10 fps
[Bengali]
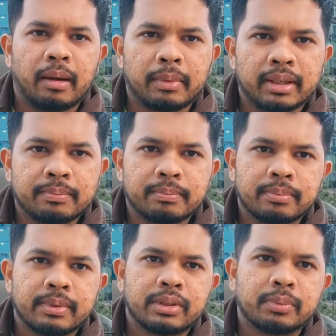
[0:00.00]
আমার
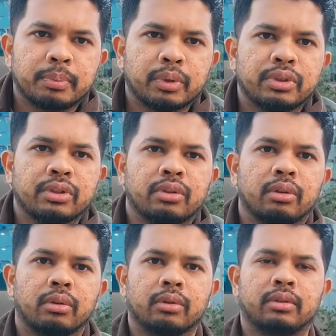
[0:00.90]
কিছু পরিচিত
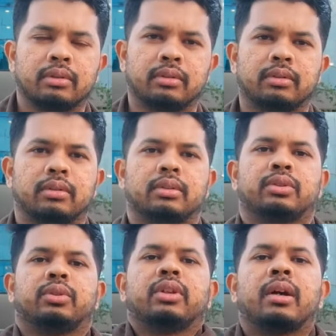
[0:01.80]
লোক
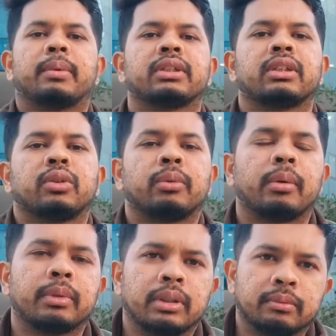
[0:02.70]
যদিও আমার সাথে
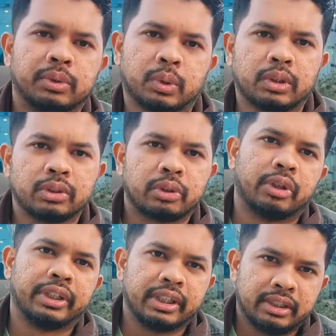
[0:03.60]
ওইভাবে যোগাযোগ
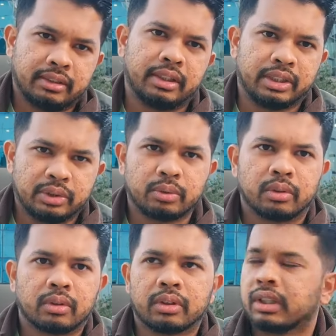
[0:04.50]
হয় নাই এটা
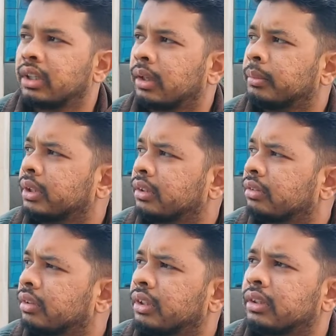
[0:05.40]
সত্য কথা আমি
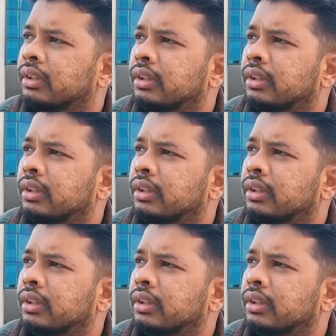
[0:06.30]
আসলে